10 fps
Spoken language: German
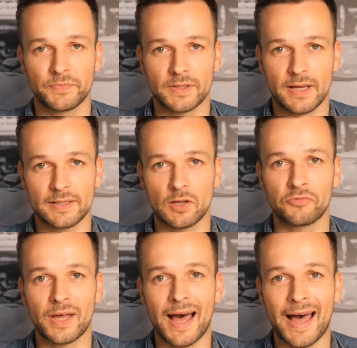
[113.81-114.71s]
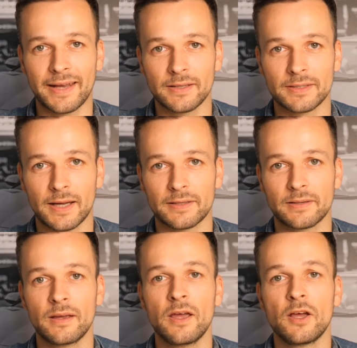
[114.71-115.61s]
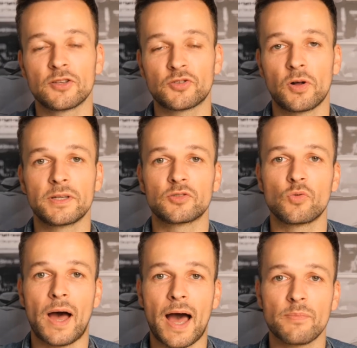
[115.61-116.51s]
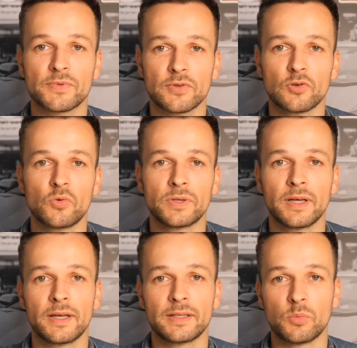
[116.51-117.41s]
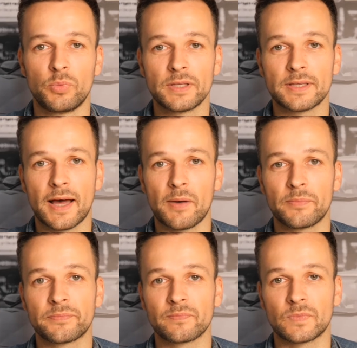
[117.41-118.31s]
Das heißt, auf der einen Seite solltest du absolut den Biss haben,